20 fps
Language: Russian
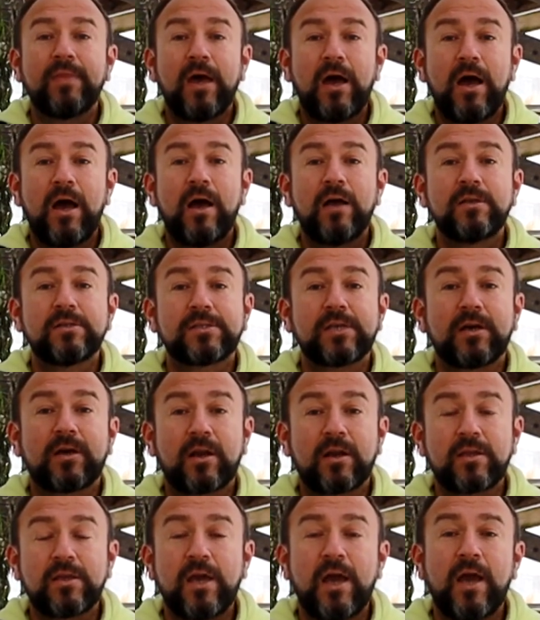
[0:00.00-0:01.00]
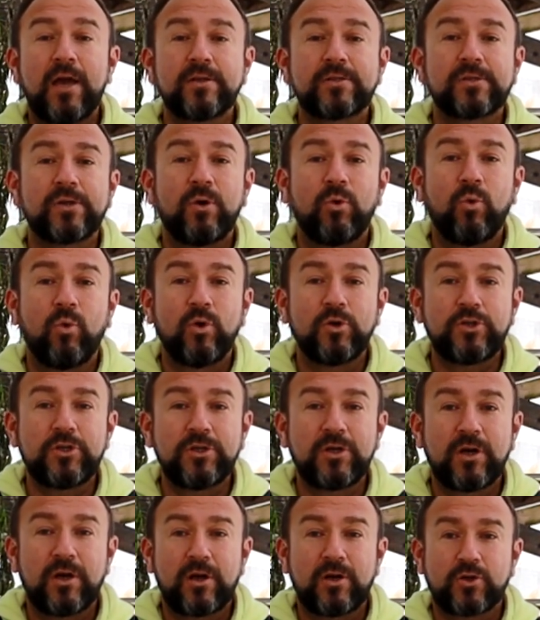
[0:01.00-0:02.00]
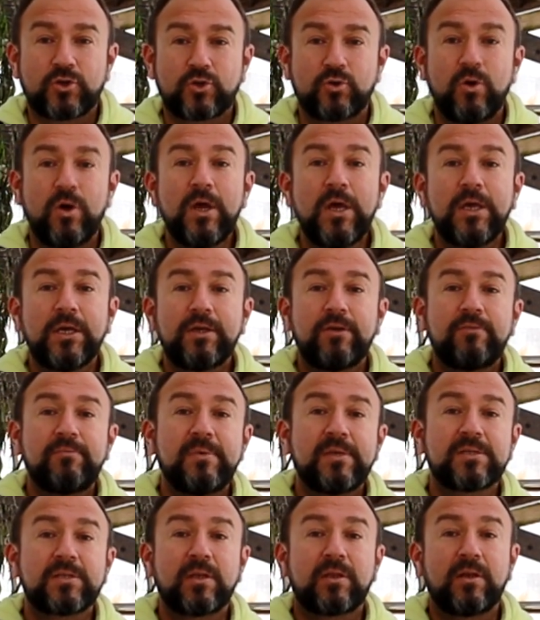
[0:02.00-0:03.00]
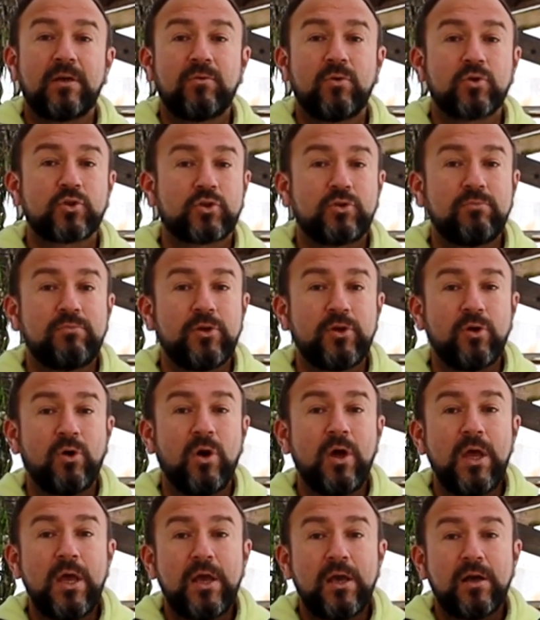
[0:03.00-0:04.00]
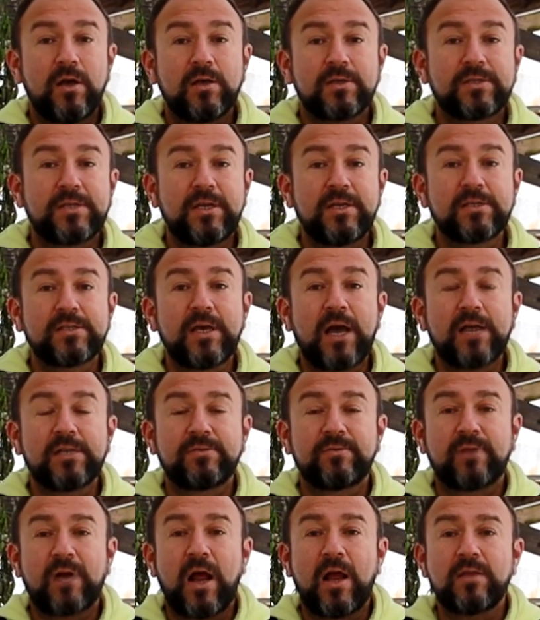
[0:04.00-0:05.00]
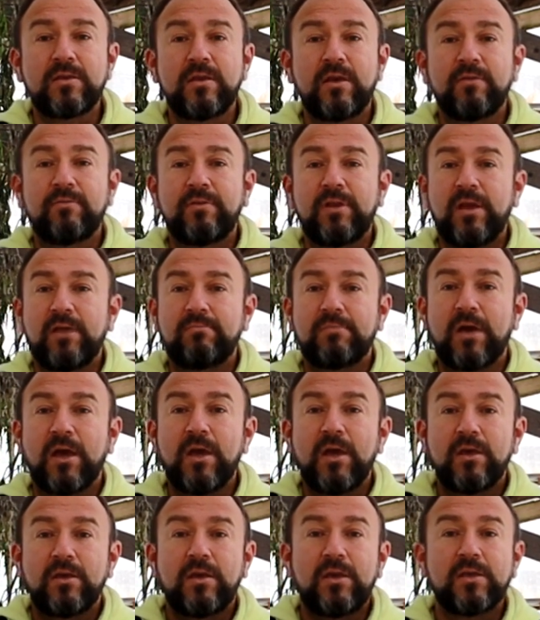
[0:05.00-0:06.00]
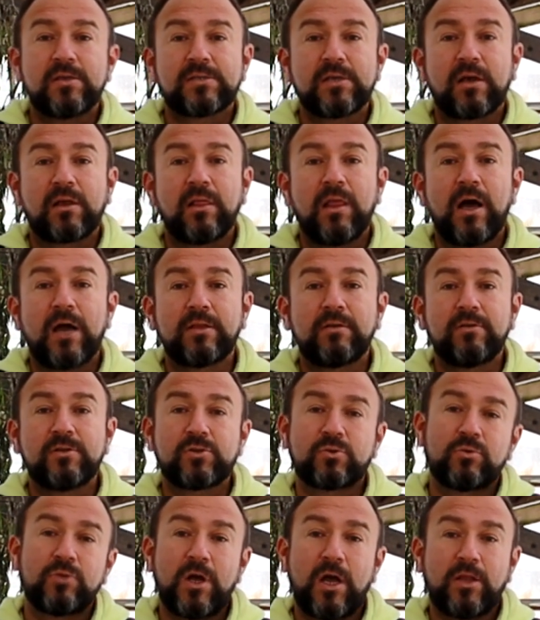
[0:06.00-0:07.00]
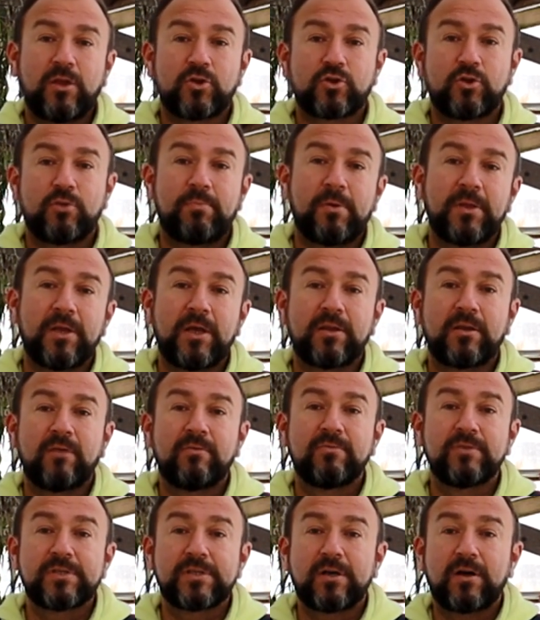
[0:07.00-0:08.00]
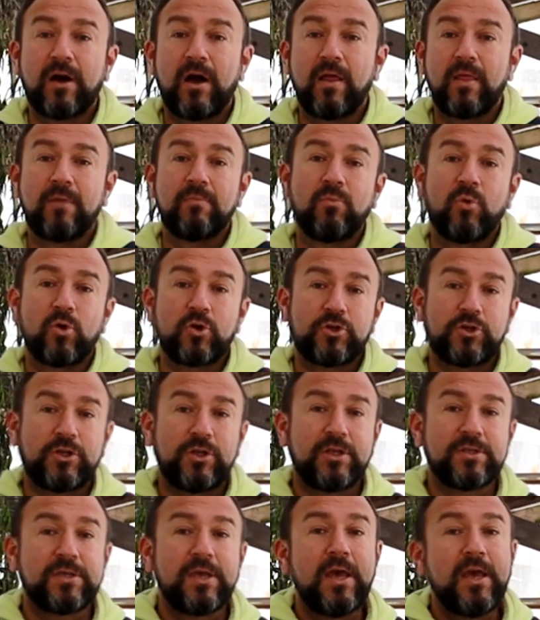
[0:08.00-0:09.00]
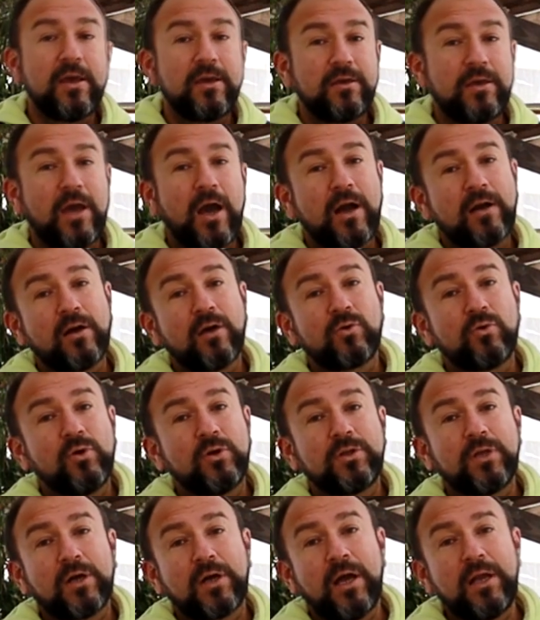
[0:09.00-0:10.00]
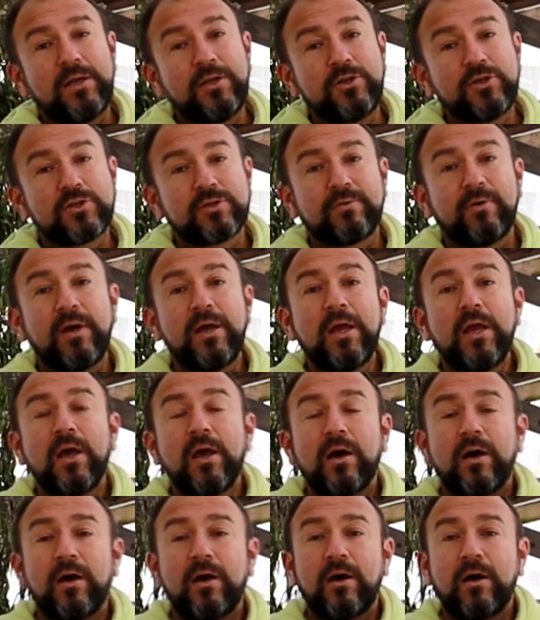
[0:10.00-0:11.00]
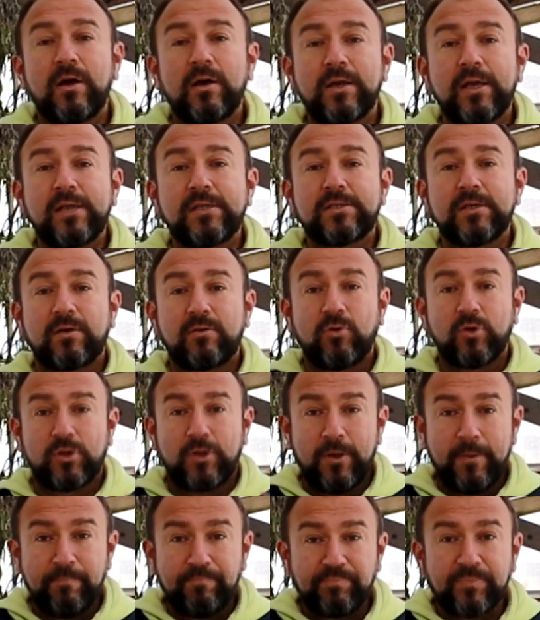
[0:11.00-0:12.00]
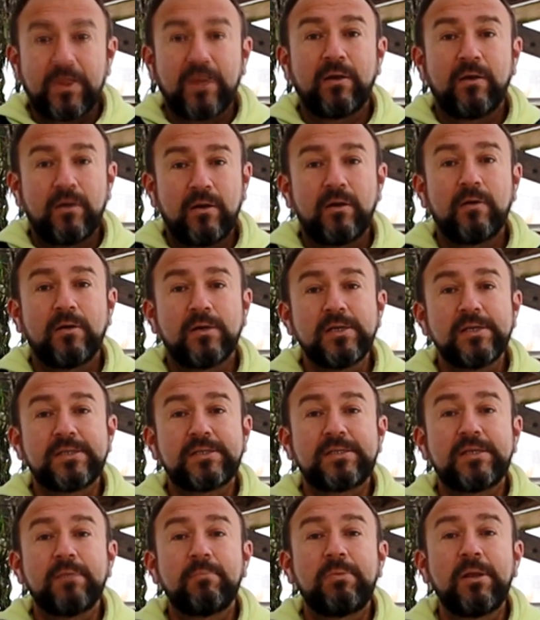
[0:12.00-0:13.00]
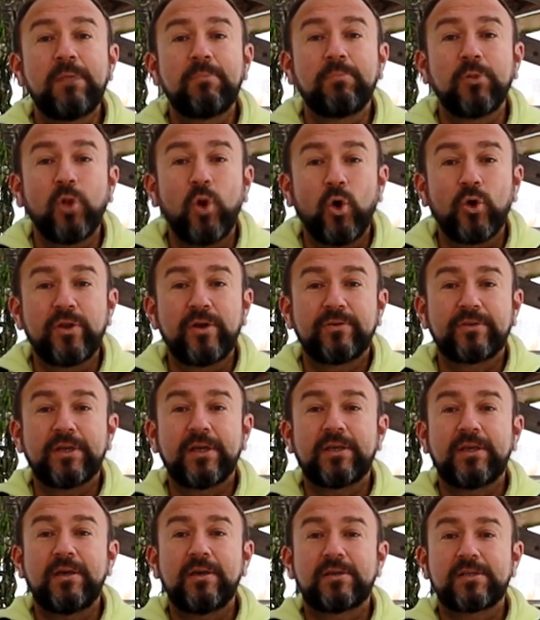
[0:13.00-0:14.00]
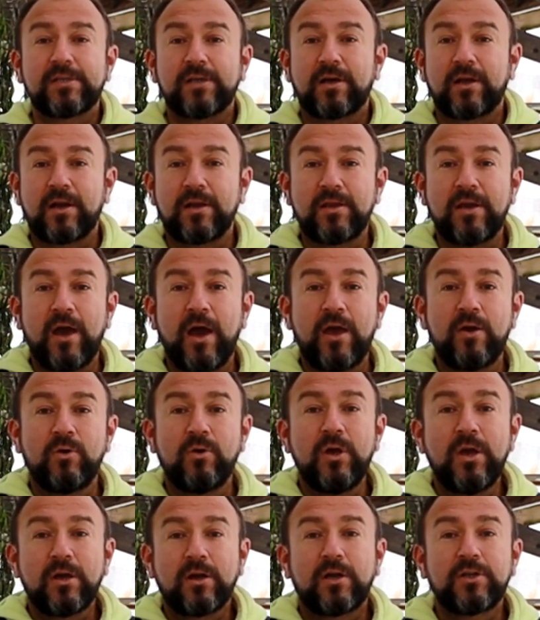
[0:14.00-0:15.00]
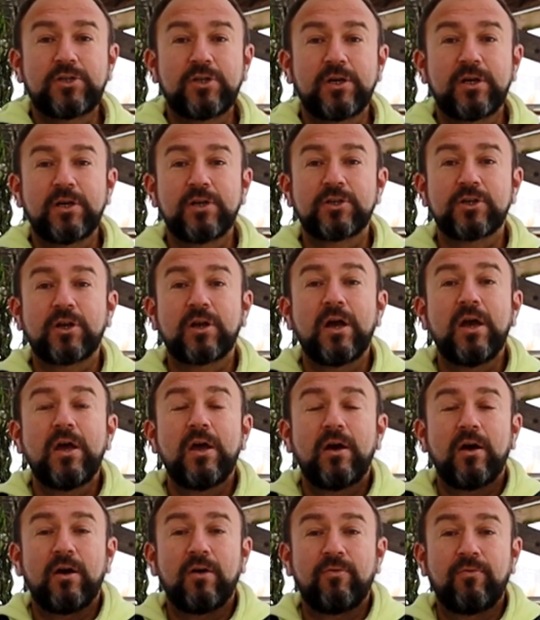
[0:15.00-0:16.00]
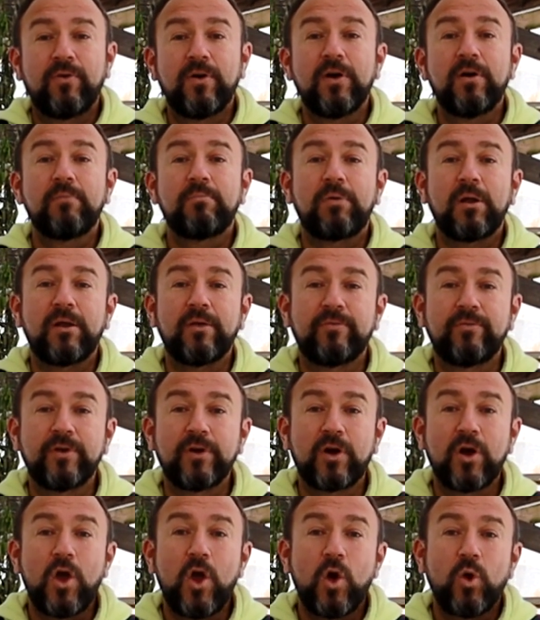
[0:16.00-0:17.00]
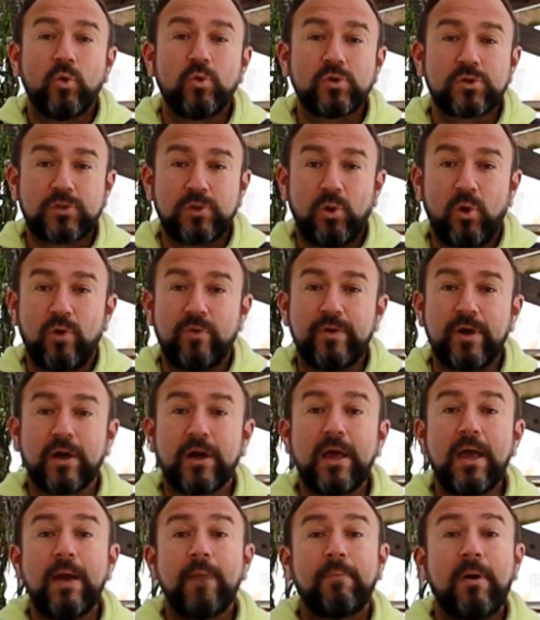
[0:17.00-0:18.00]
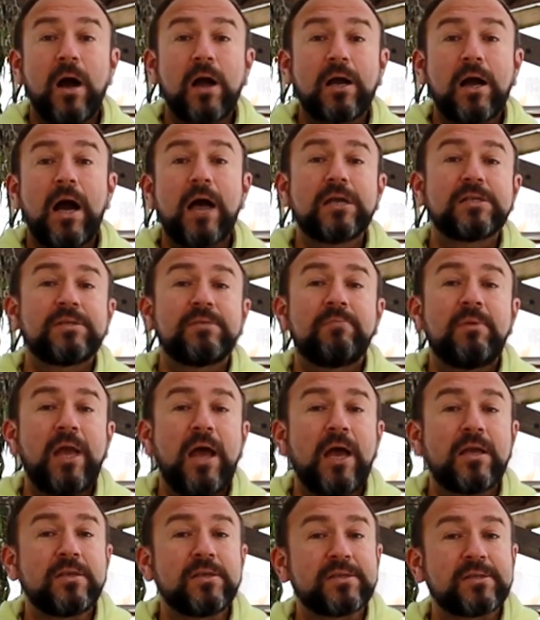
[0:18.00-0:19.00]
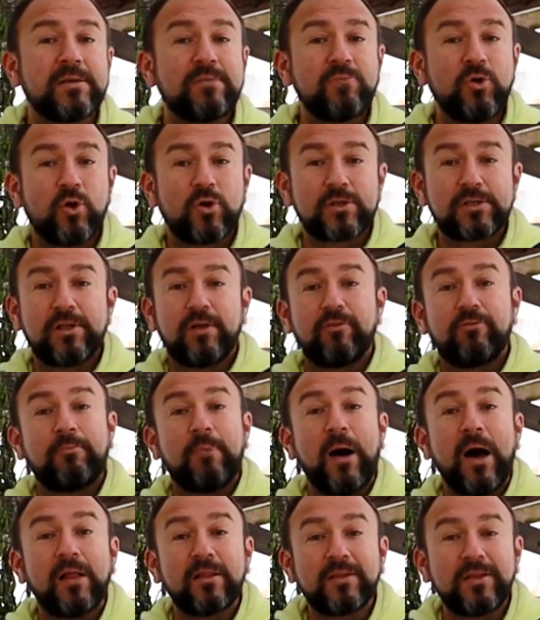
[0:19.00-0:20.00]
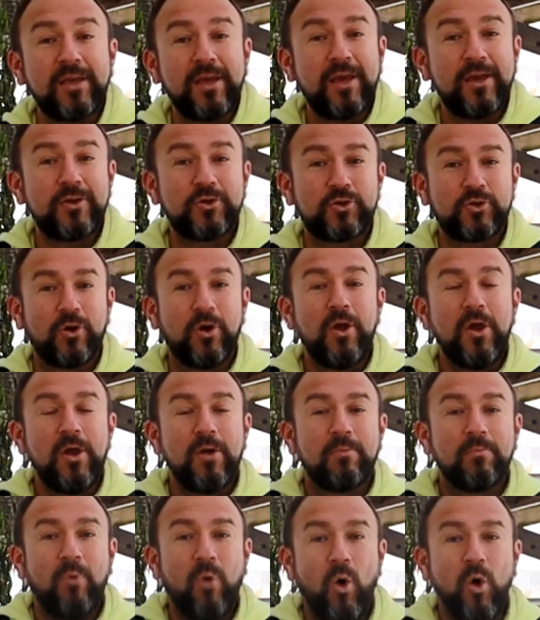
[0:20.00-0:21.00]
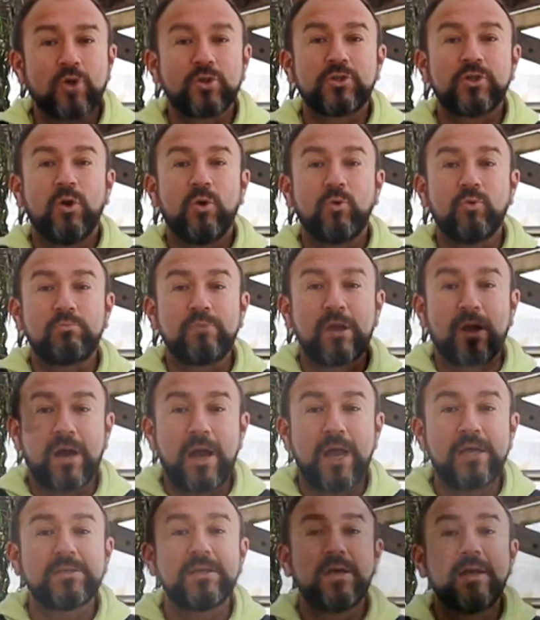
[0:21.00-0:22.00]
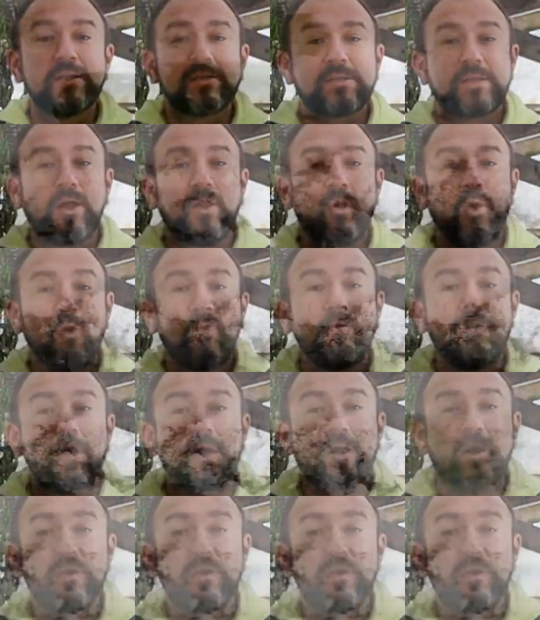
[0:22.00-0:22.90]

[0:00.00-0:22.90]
она сохраняется очень хорошо. И вместо того, чтобы ее э, срезать в раннее время и закладывать куда-то, чтобы она там высыхала, морщилась, я какое-то количество э, этих вот э, стеблеплодов таких сохраняю, кочерыжек, в полевых условиях. Пока земля не замерзла, вполне еще можно убирать столовые